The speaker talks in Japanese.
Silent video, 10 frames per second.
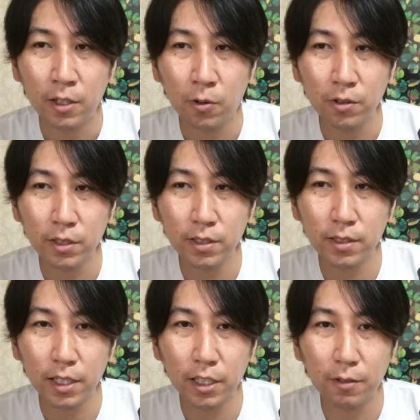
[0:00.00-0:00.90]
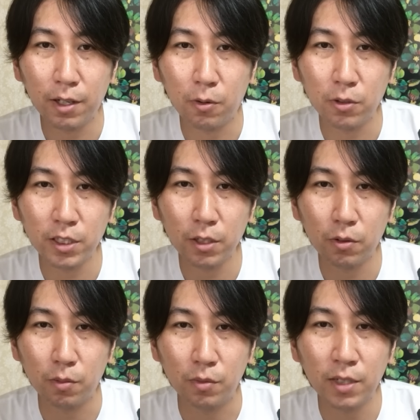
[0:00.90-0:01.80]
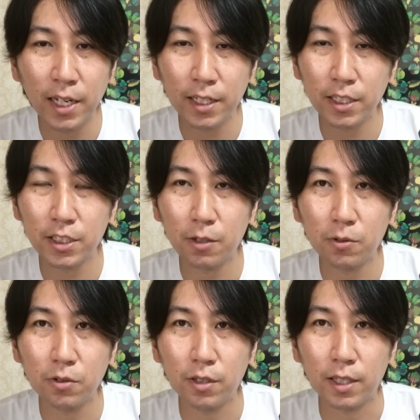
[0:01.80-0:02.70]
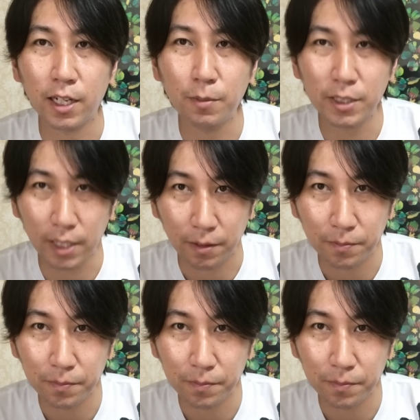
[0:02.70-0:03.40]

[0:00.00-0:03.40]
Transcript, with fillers: 本質的には放射能を無害化したことにはなりません